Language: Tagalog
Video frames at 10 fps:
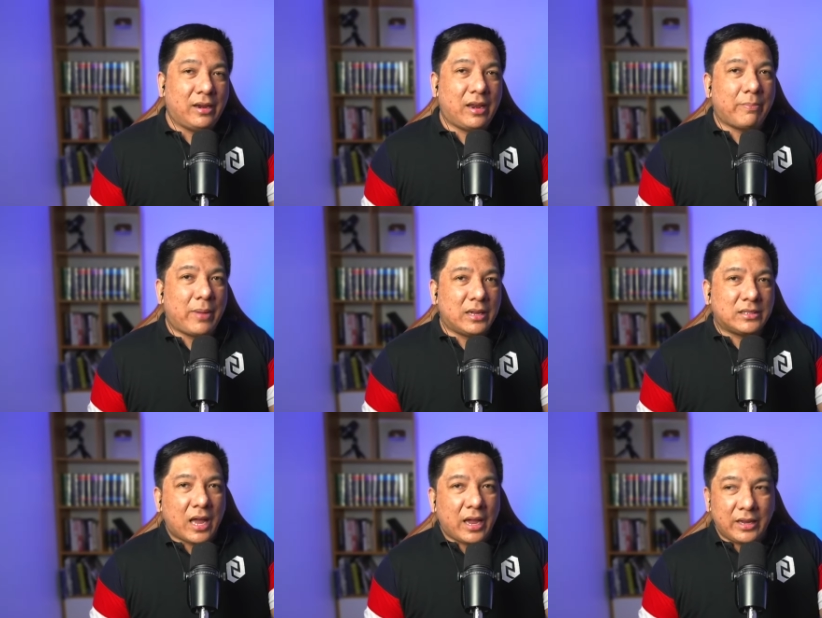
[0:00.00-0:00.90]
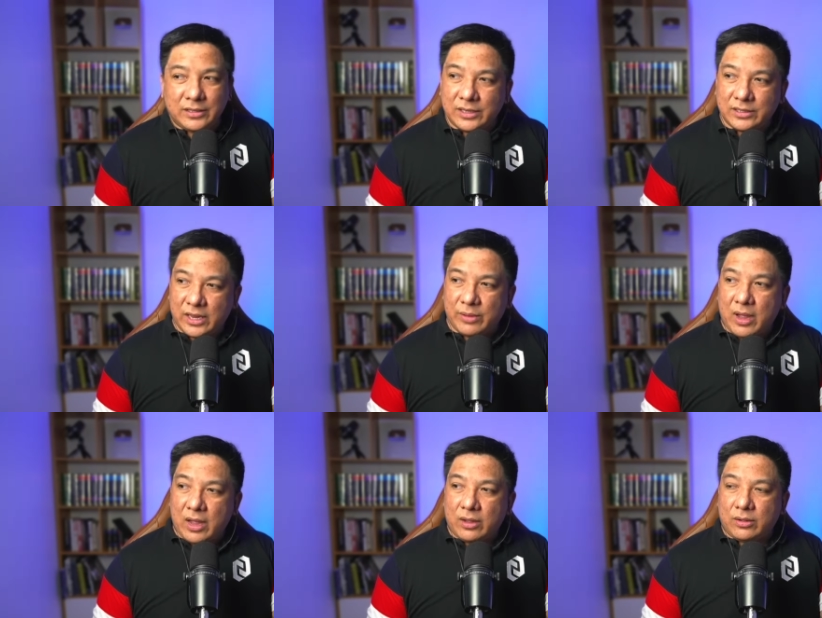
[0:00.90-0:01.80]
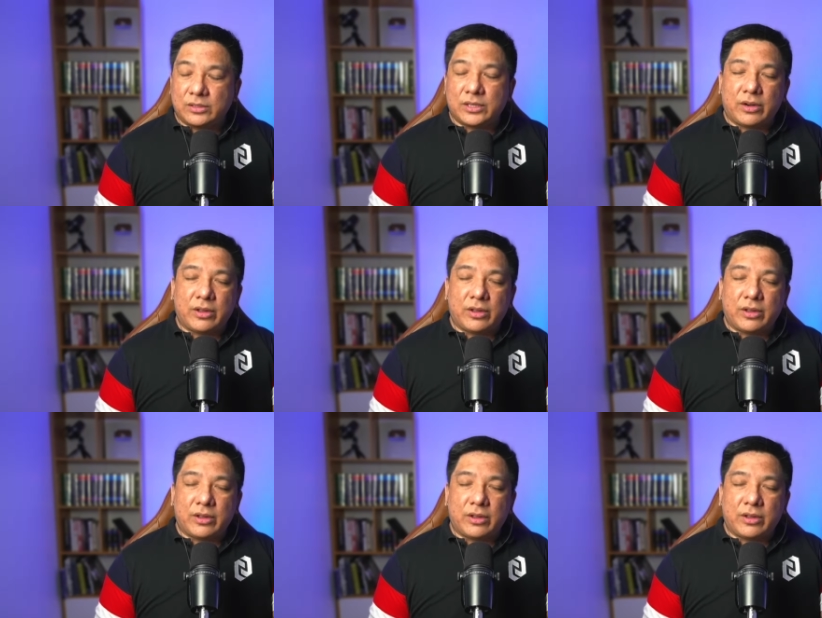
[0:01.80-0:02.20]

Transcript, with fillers: laban sa ICC mga kochero.